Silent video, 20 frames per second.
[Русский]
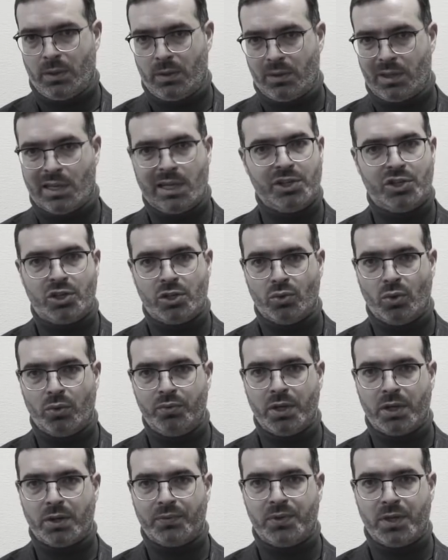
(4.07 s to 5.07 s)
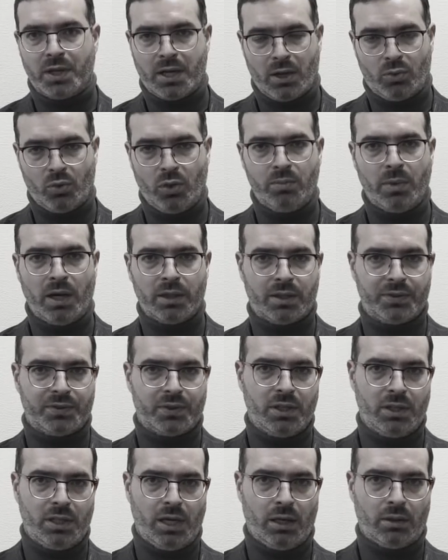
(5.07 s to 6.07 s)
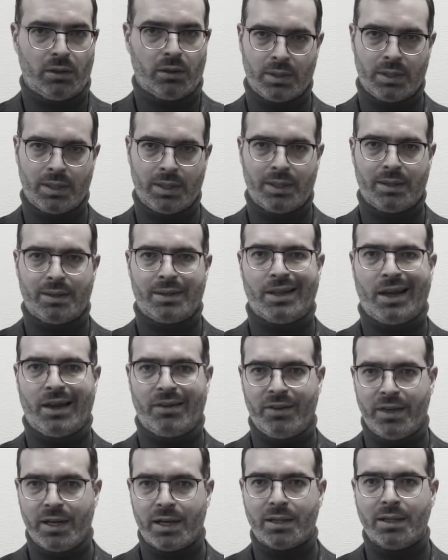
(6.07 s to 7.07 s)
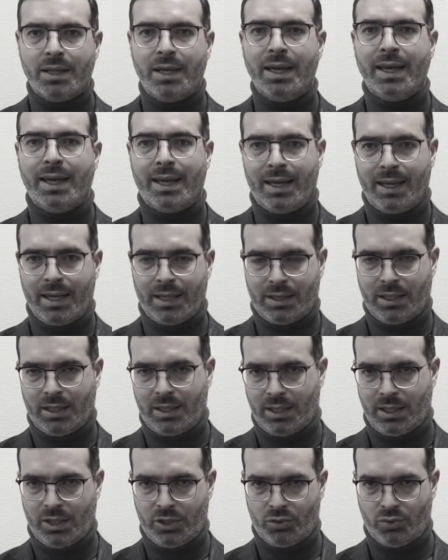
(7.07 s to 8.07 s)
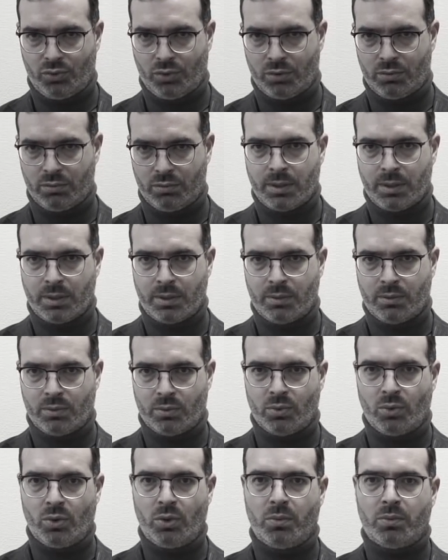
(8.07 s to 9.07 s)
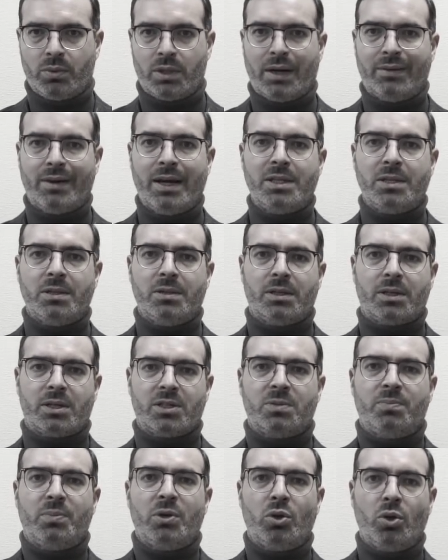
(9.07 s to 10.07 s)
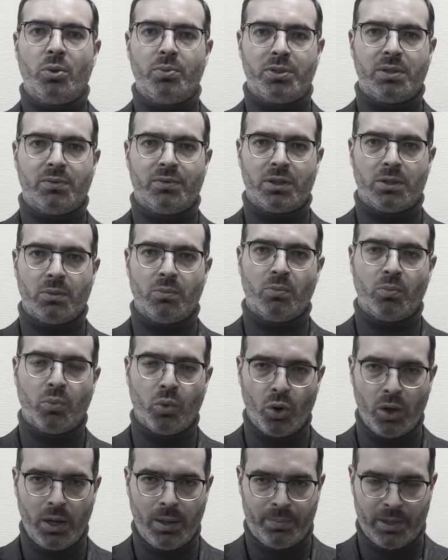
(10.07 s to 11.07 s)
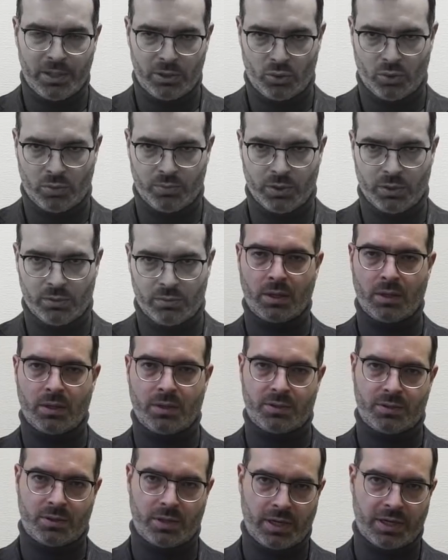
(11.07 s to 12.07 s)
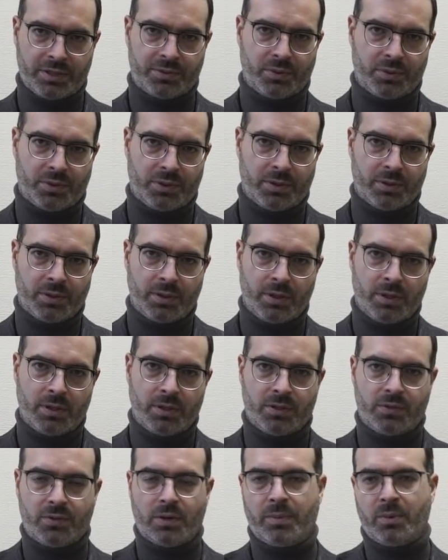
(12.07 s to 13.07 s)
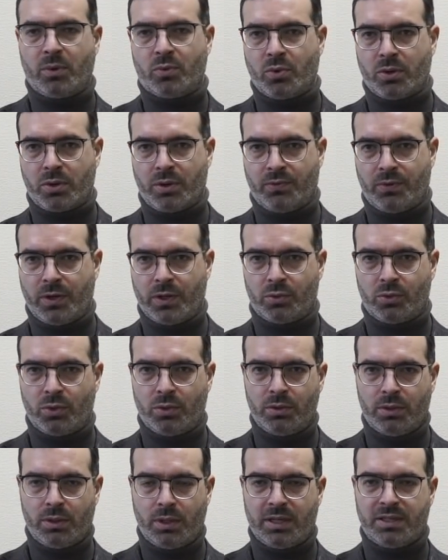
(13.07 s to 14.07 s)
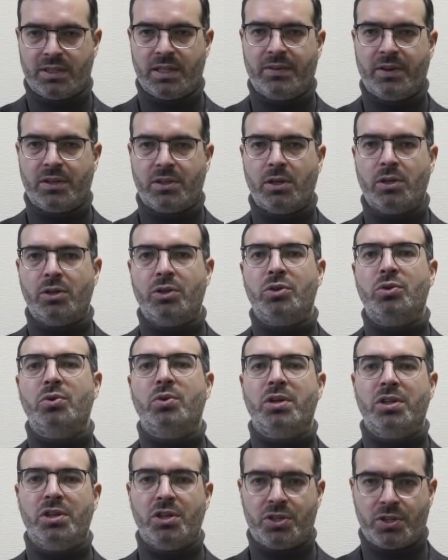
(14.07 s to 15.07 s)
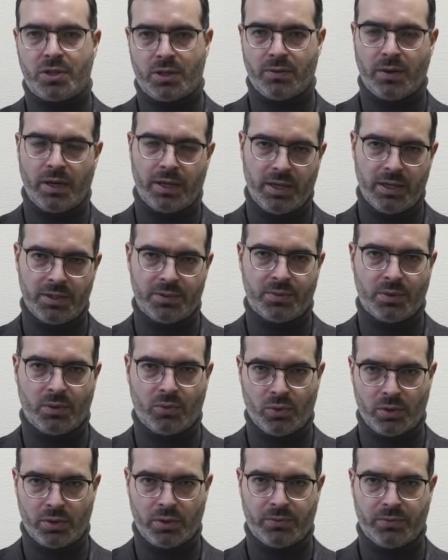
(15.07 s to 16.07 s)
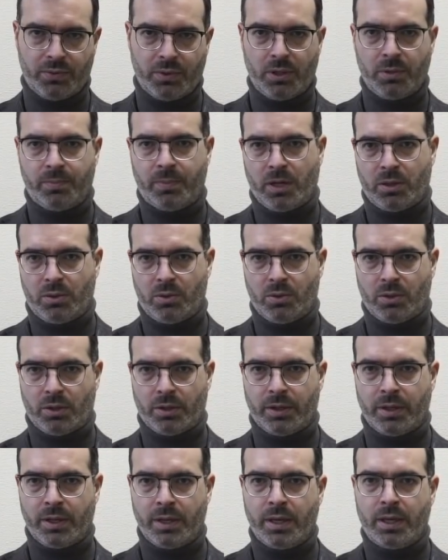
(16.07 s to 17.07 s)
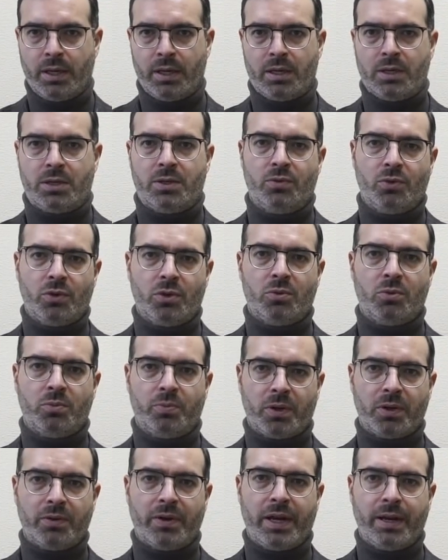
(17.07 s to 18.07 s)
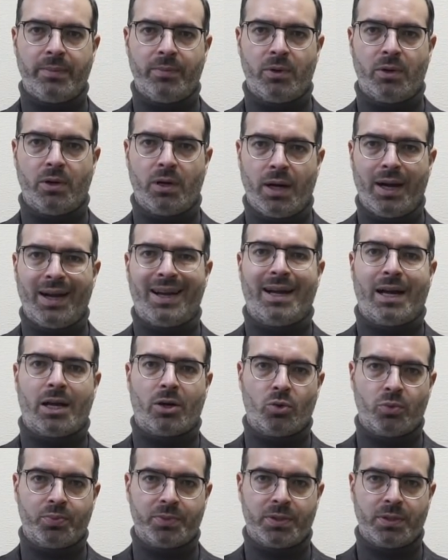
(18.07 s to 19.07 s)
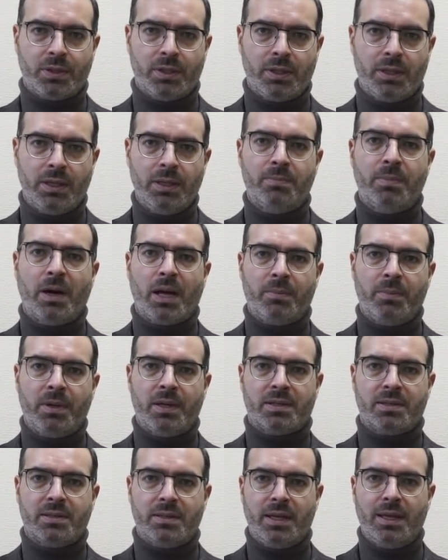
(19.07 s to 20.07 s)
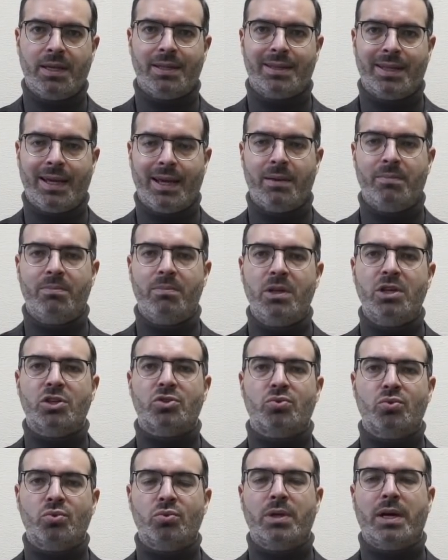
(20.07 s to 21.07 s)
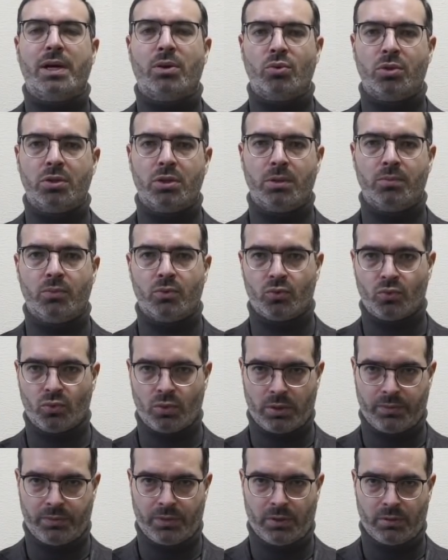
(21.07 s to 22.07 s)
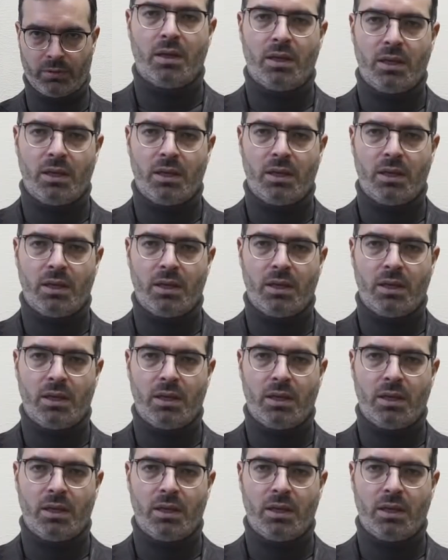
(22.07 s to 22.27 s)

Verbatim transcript: Для чиновников никакой банковской тайны. Наверное, это хорошо. Но давайте разберемся в этом более подробно. Здравствуйте, с вами Корнев Антон, основатель юридического агентства Корнев и партнеры. И сегодня мы поговорим о коррупции и борьбе с ней на международном уровне.